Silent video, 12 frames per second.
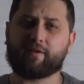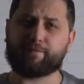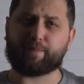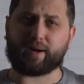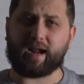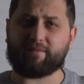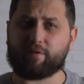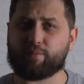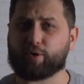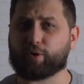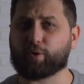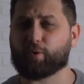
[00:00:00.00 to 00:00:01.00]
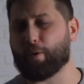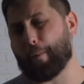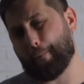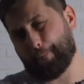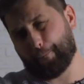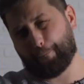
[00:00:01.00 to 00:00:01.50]
в правом углу.
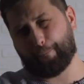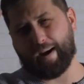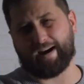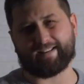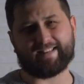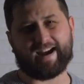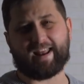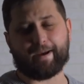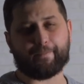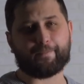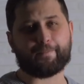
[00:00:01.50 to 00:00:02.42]
Погнали!